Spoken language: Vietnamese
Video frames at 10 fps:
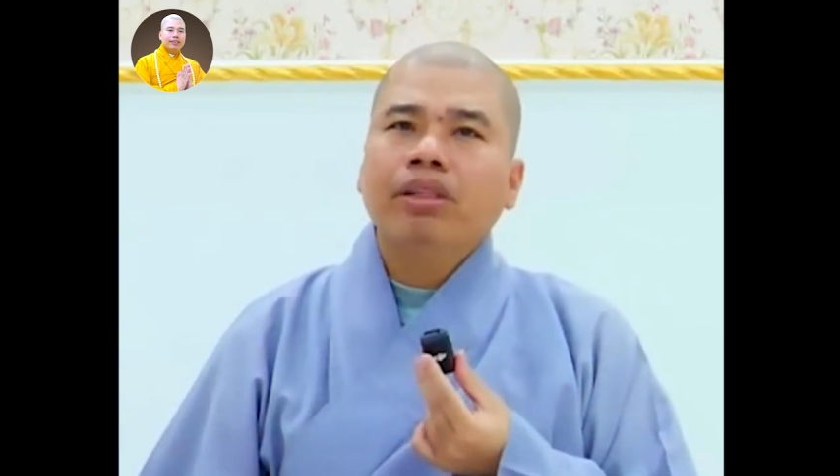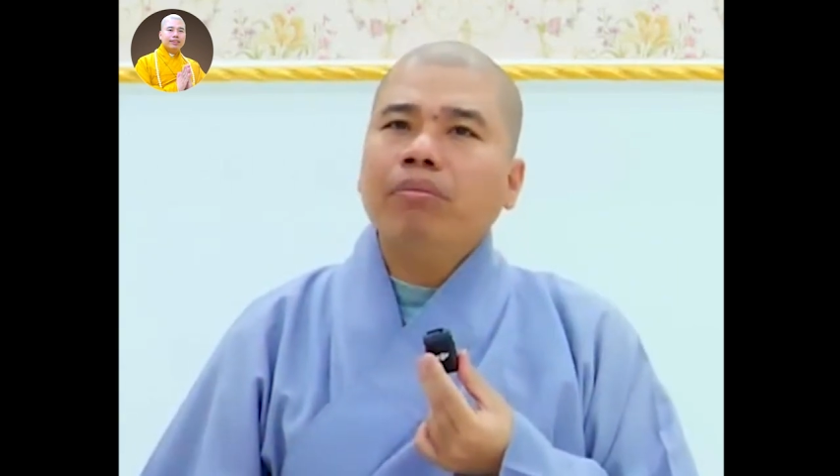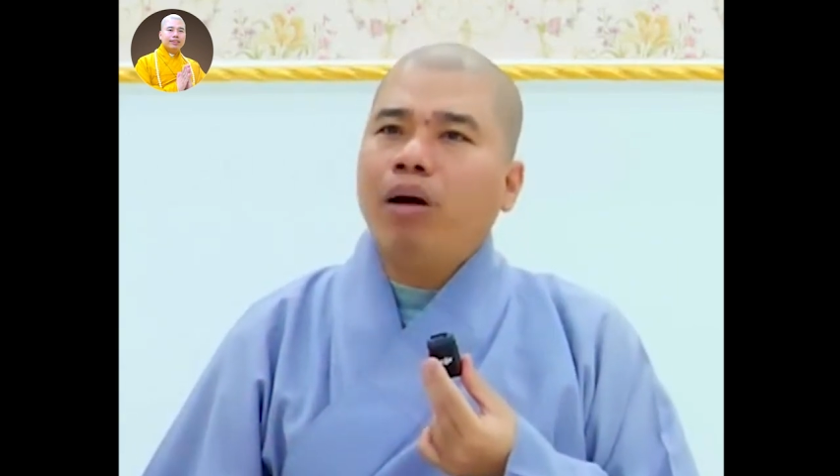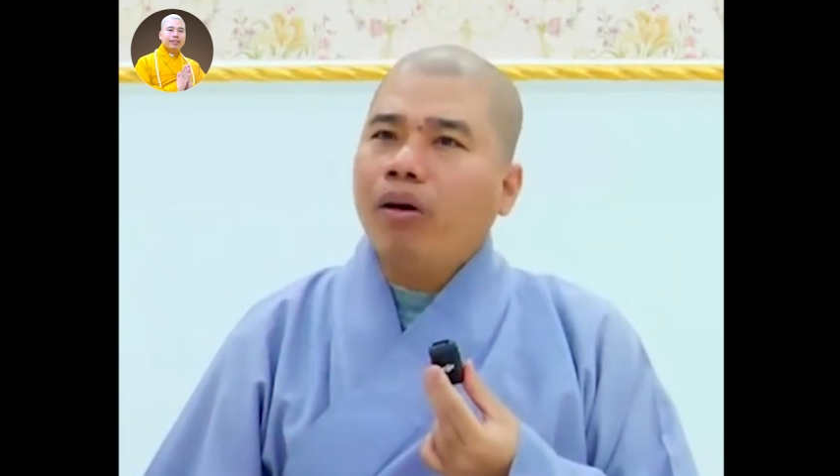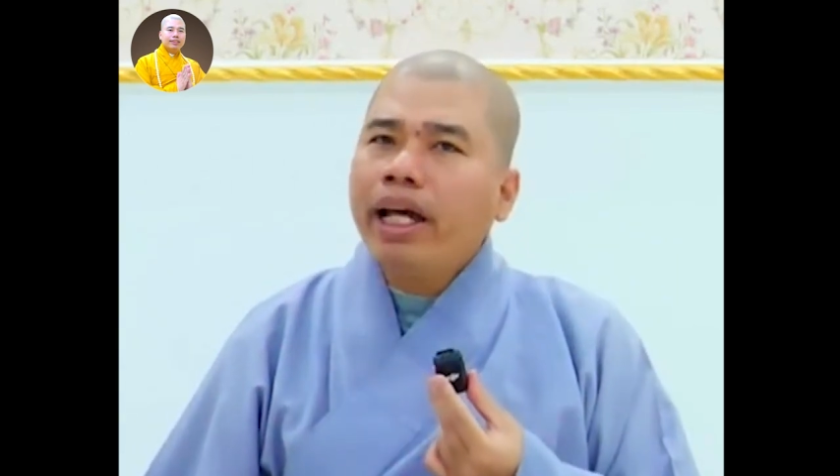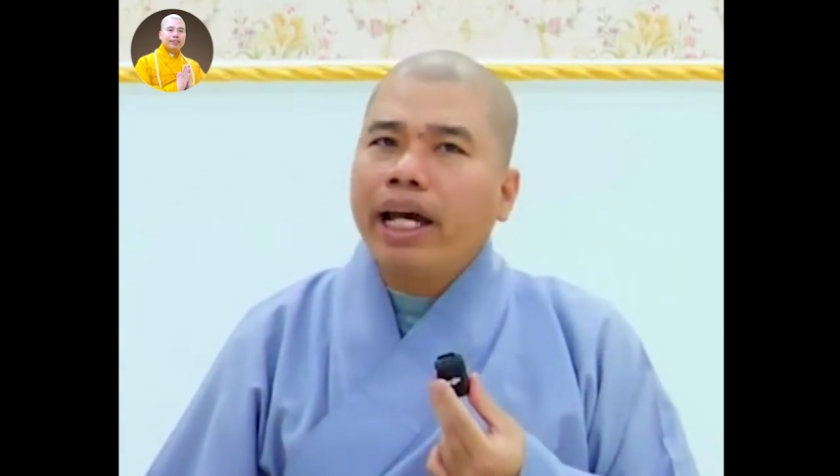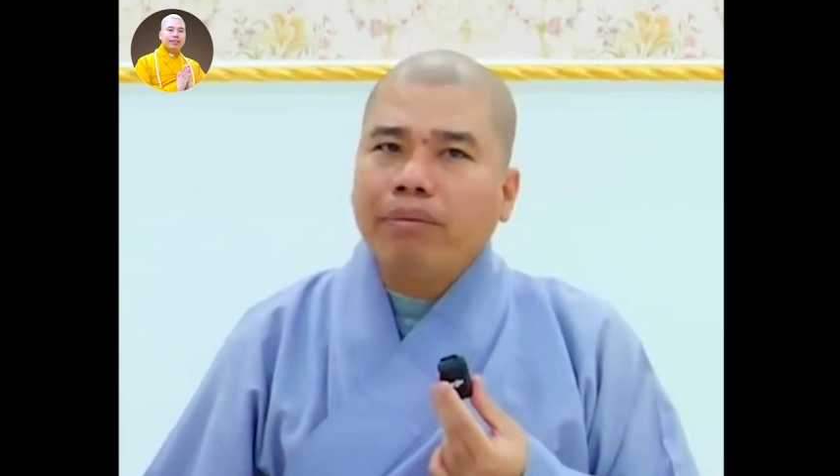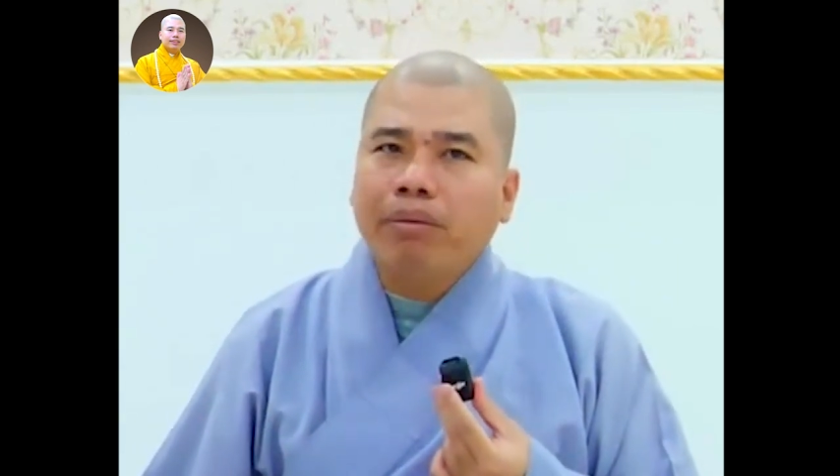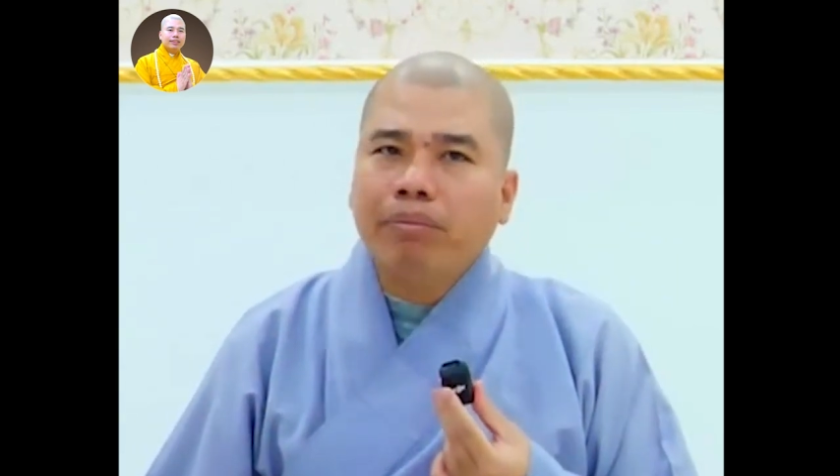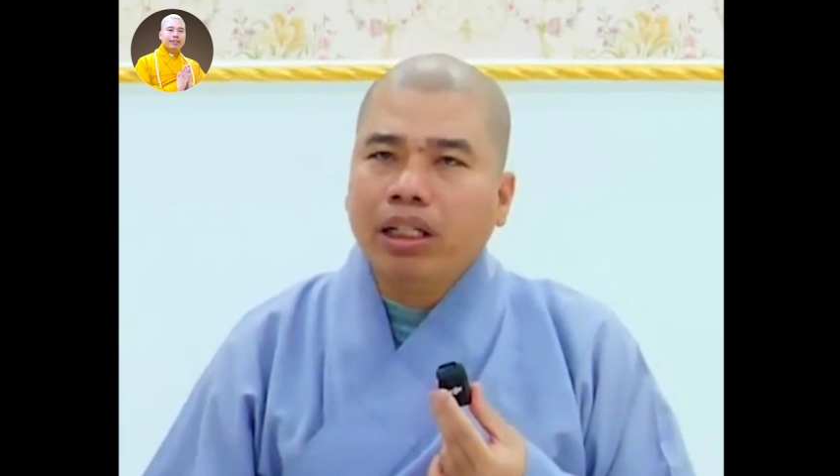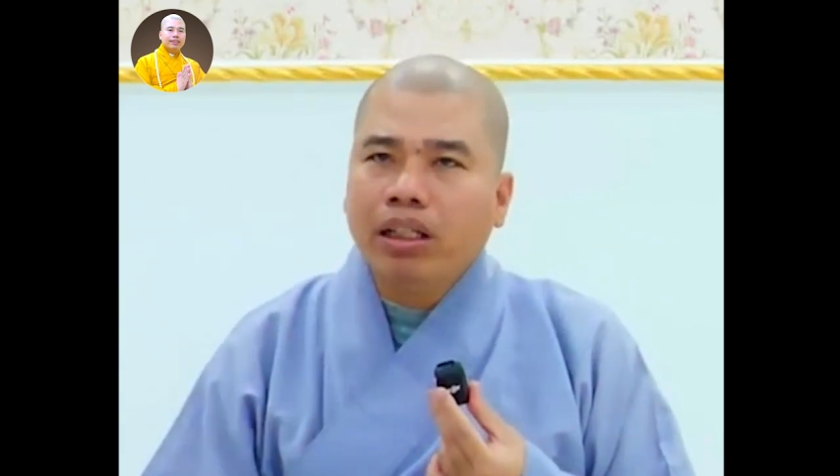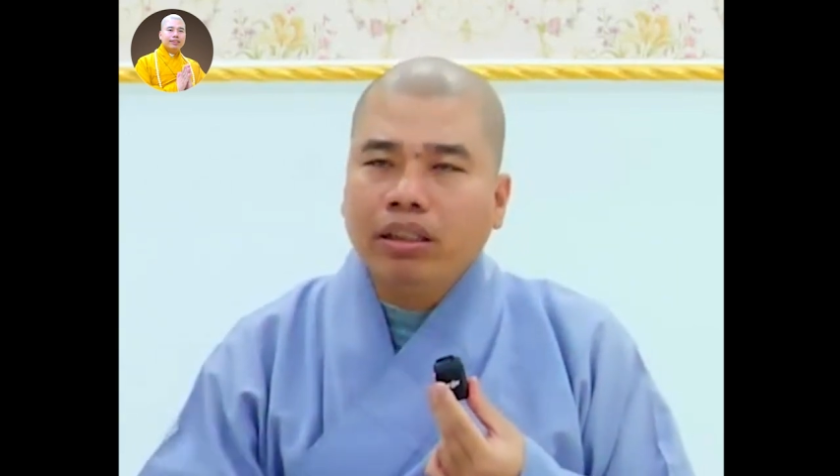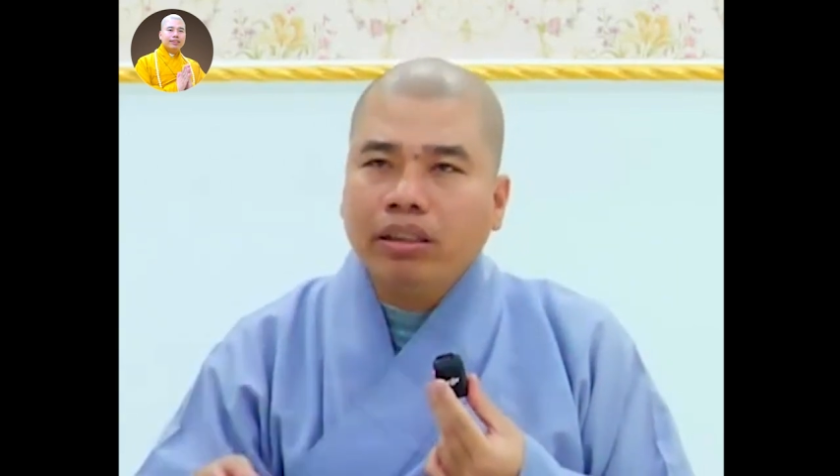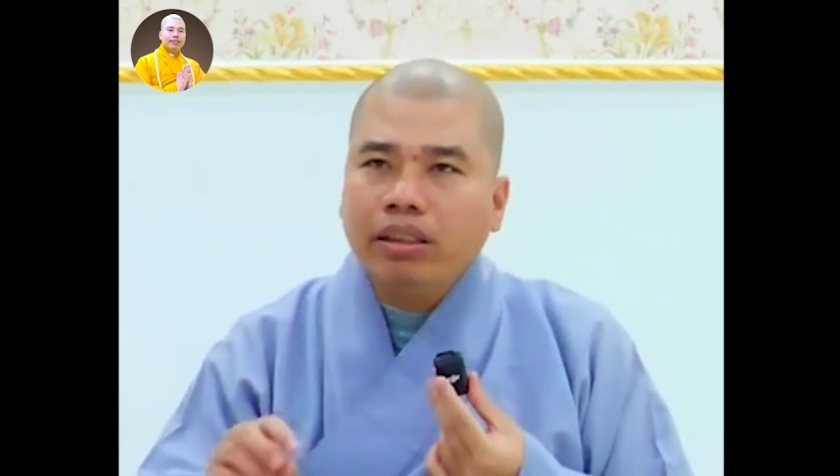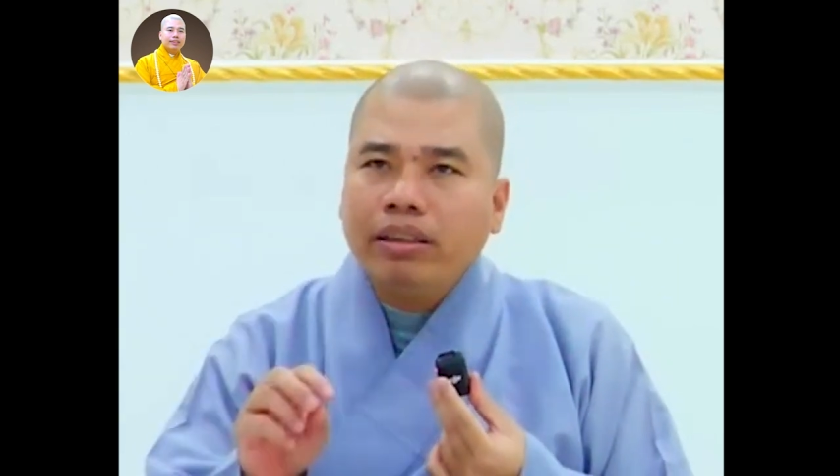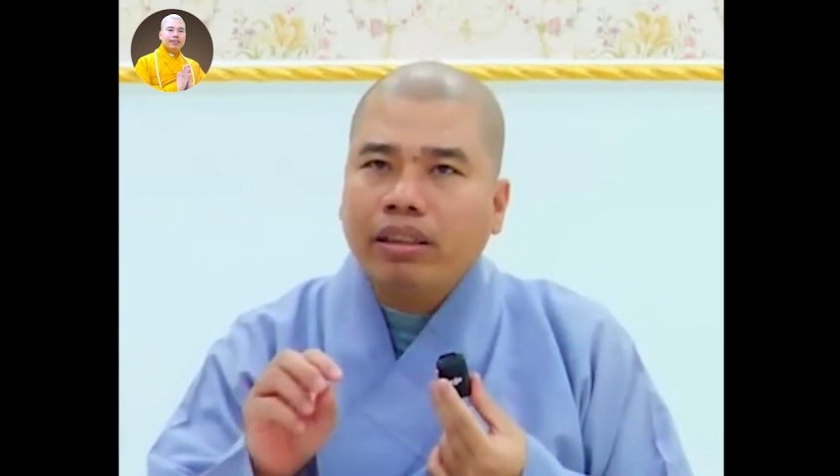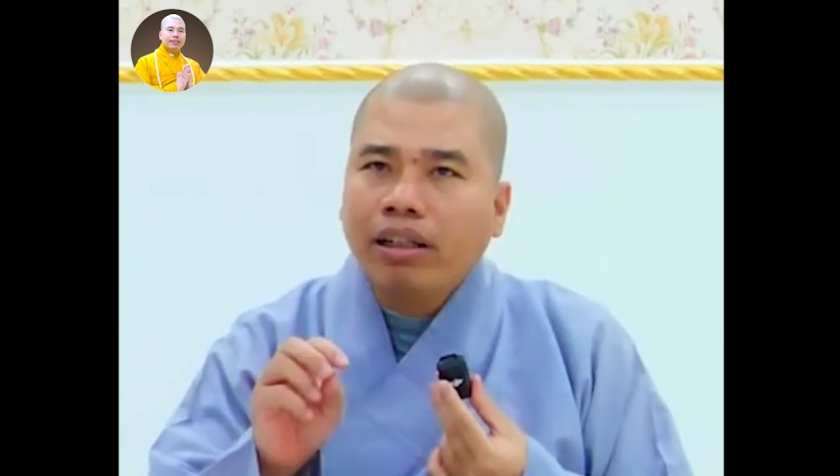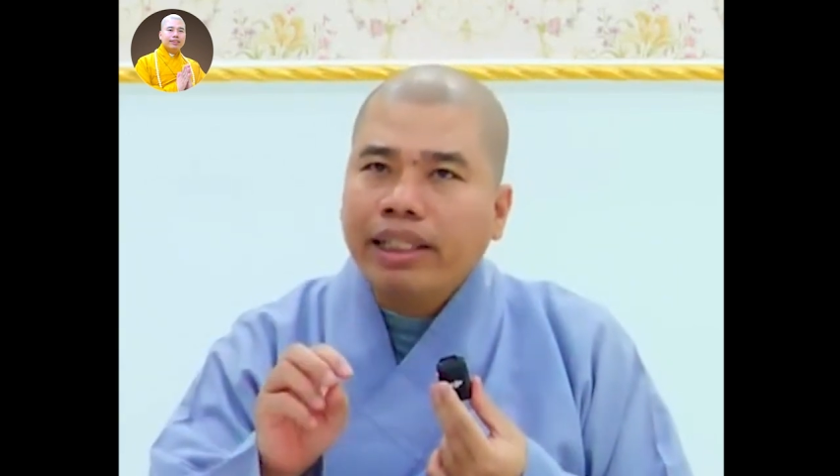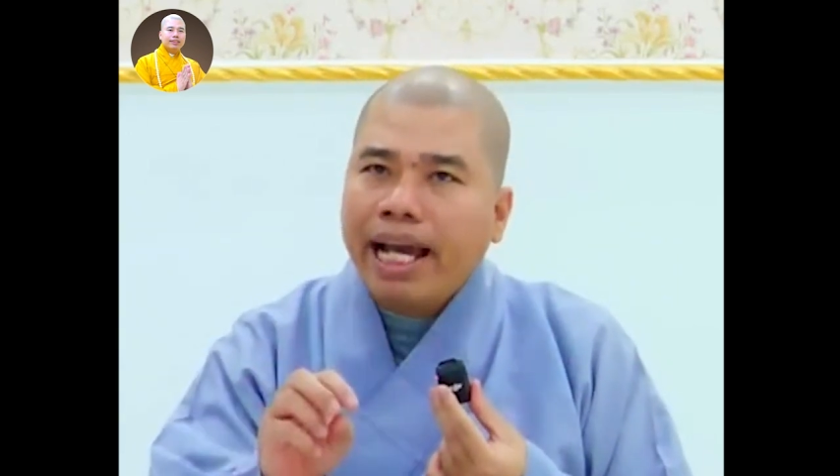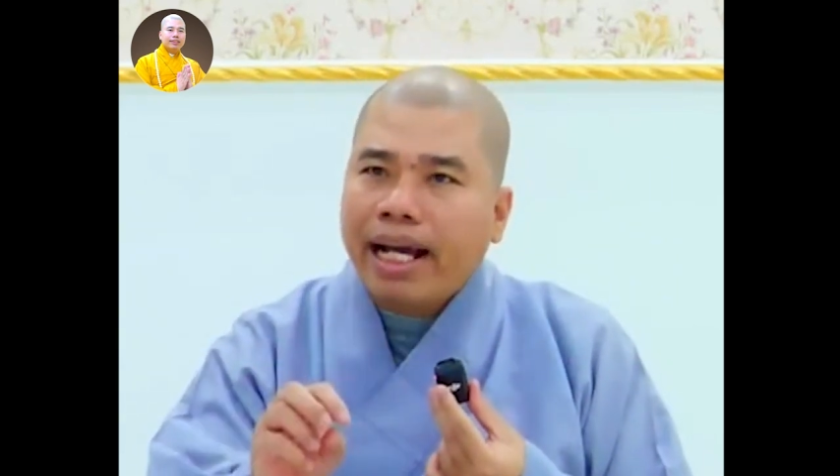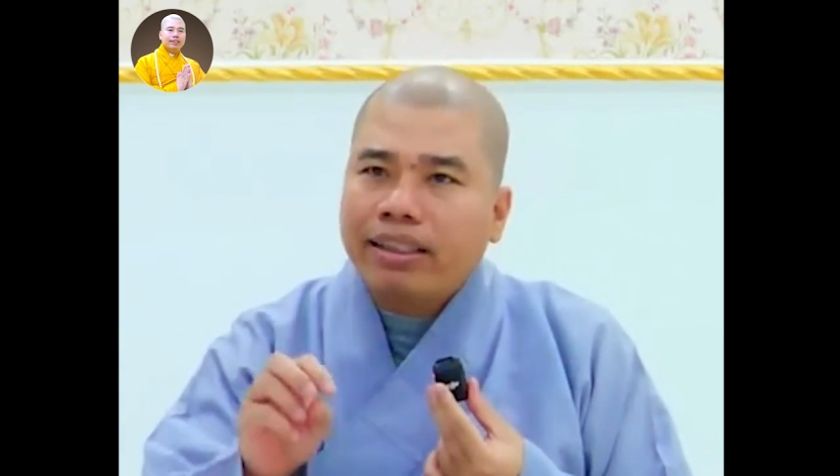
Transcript: Nên mỗi ngày mà mình từng